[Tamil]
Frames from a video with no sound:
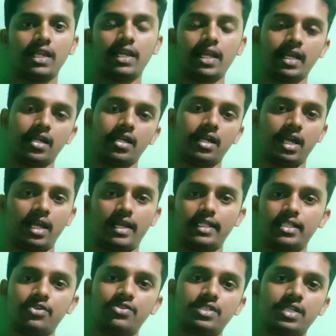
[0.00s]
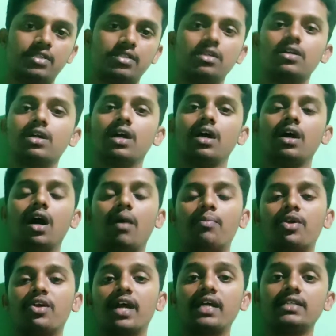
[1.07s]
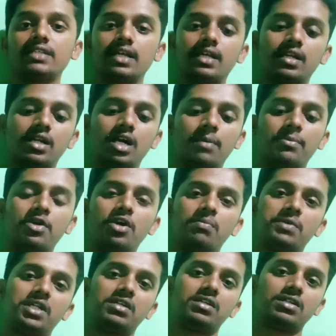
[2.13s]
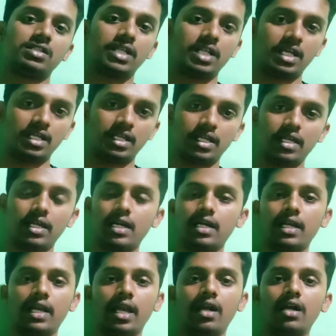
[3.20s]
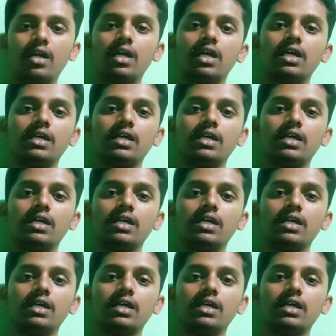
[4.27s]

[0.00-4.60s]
தென் லெக் எல்லாத்தையும் சேர்த்து அப்புறம் ரைட் சைடு இருக்க அப்டமன் தென் அது கீழே இருக்கிற லெக்